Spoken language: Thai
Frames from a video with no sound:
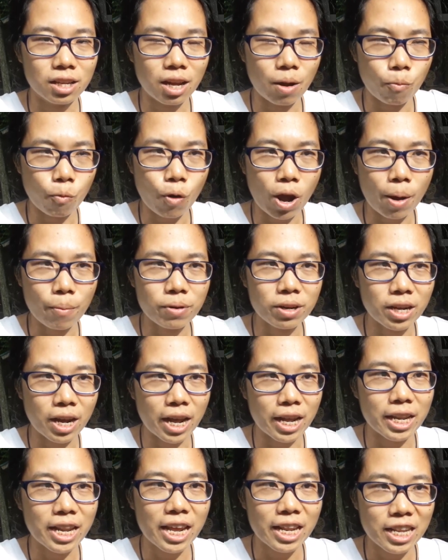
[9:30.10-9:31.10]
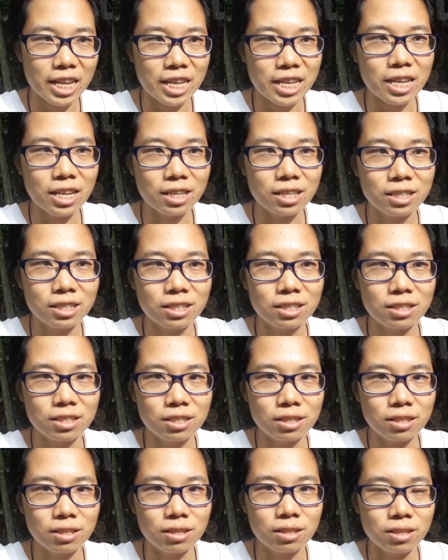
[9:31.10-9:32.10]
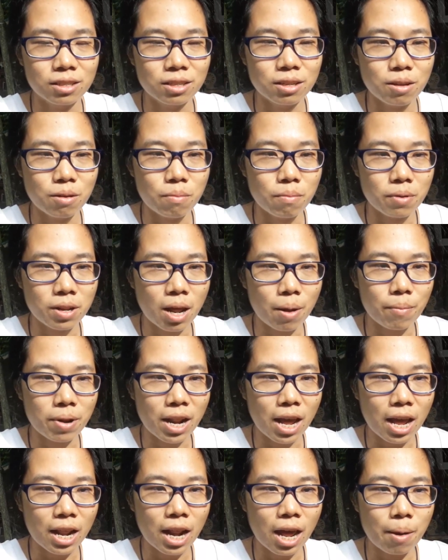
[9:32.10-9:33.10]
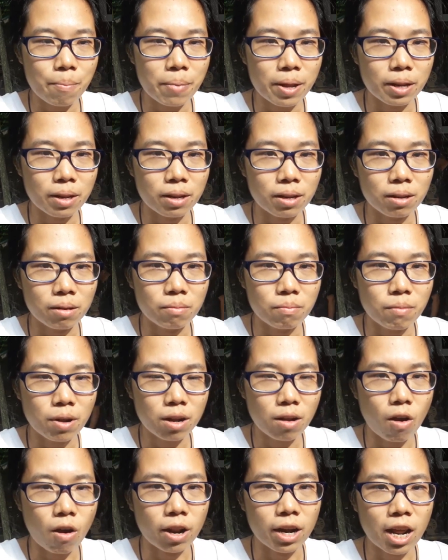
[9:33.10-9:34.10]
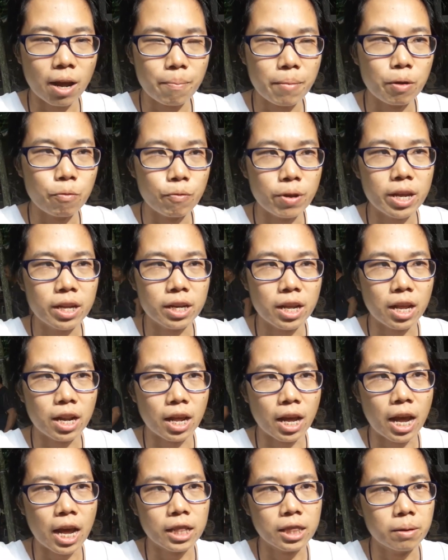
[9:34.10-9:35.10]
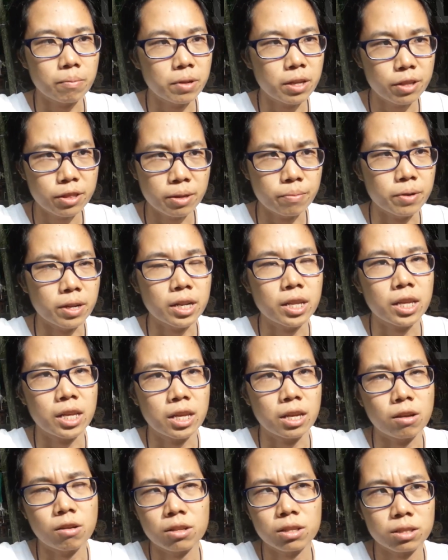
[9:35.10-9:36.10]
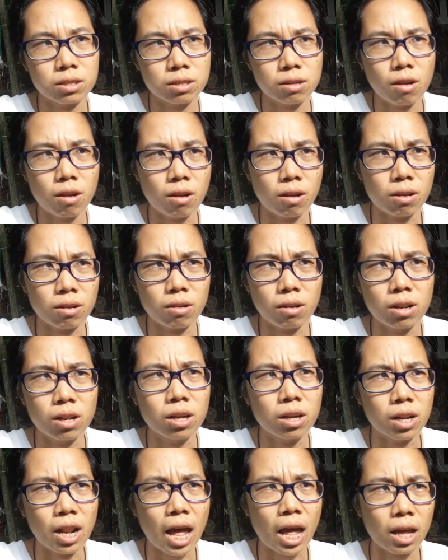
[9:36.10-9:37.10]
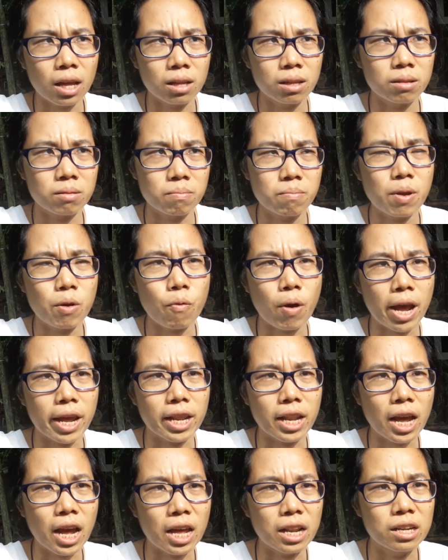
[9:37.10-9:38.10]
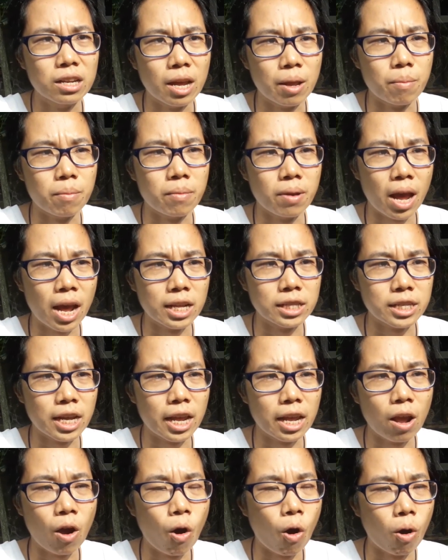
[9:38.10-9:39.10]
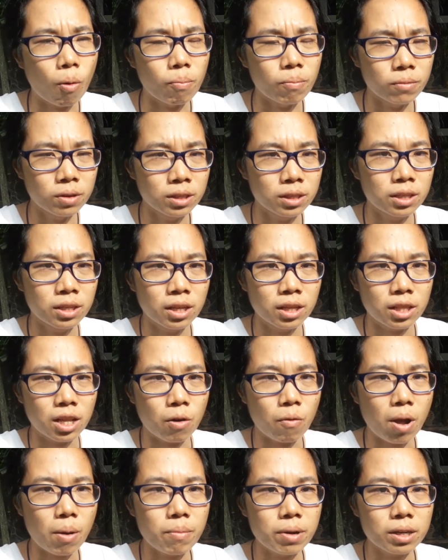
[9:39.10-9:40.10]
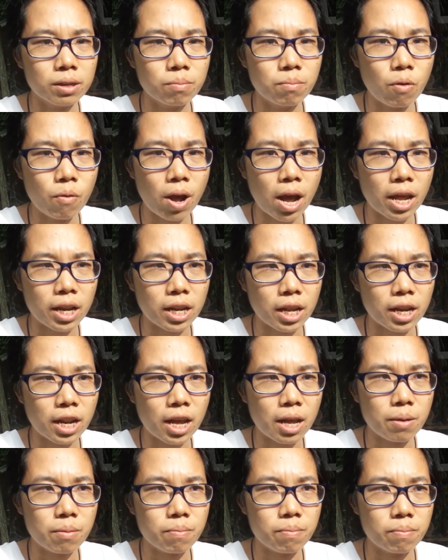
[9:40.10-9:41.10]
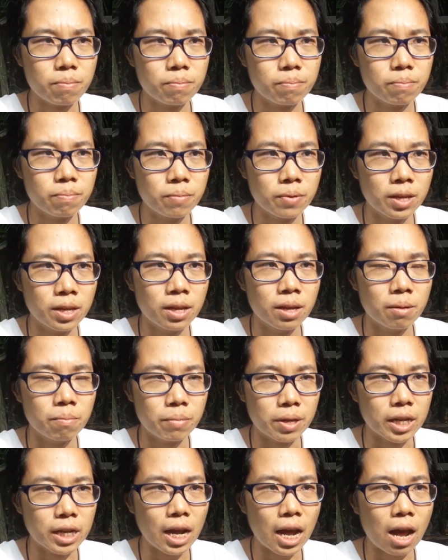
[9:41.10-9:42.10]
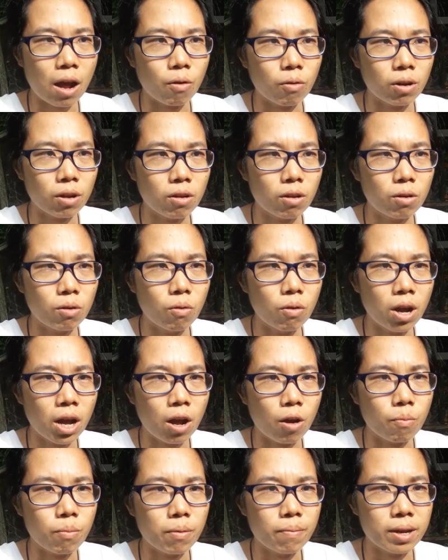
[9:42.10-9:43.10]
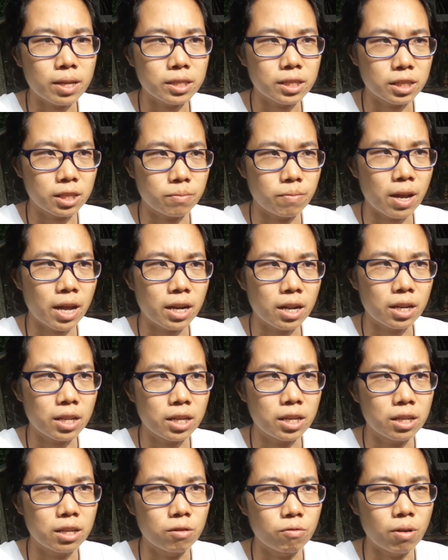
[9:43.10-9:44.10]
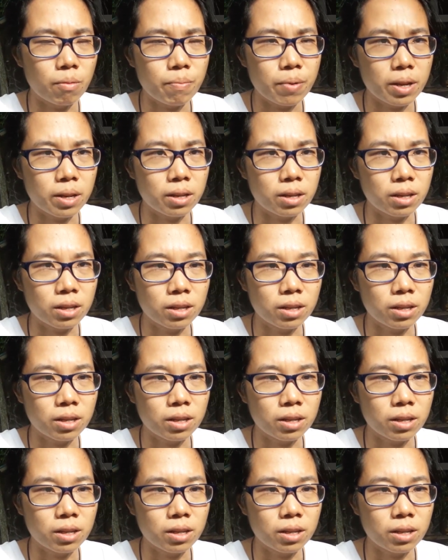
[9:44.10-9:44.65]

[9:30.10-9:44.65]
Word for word: กับความเหนื่อยได้ดียิ่งขึ้นซึ่งธรรมดาถ้าเป็นเมื่อก่อนถ้าไปวิ่งเนี่ยนะคะเต็มที่สิบนาทีก็ก็ก็เลิกละไม่ไหวนะคะเหนื่อยหายใจหอบแต่ว่าเมื่อเมื่อวานเนี่ยได้ปีนเขาแล้วก็ลงเขาประมาณสี่สิบห้านาทีถือว่าเป็น